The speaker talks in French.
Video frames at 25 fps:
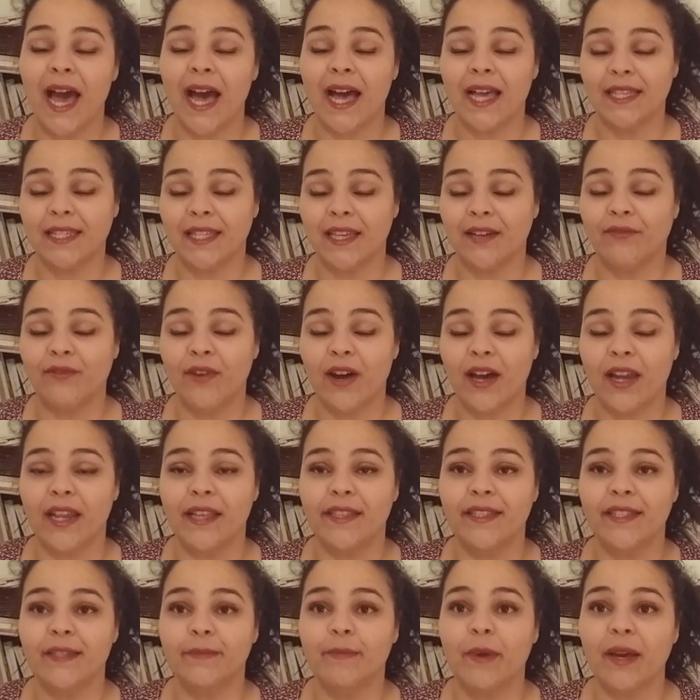à savoir
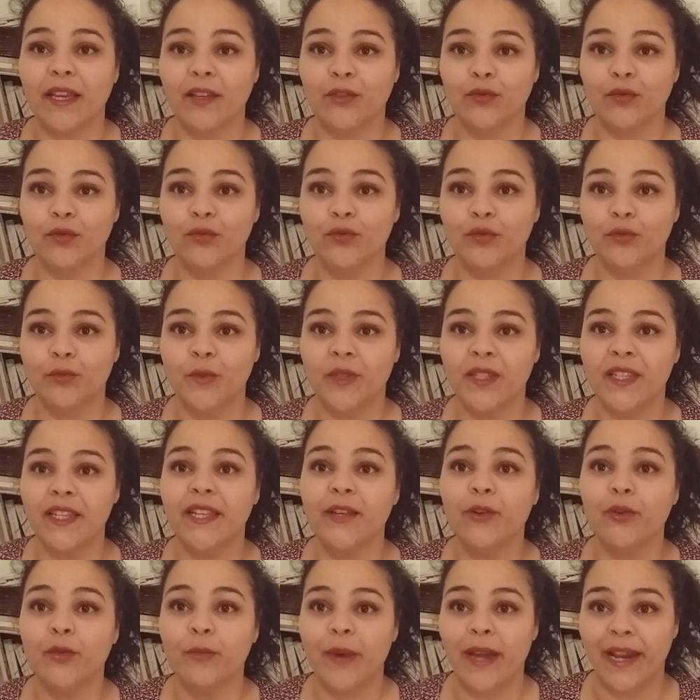la disparition du
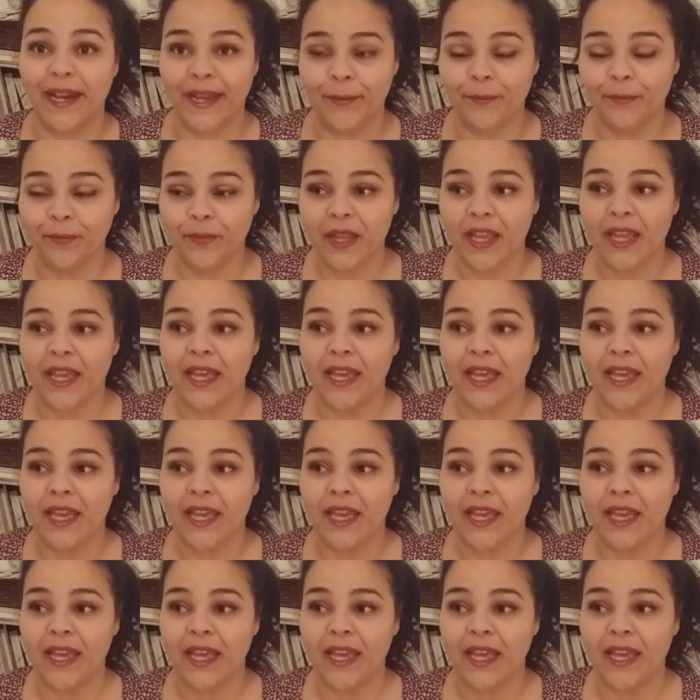petit Léo Ballet.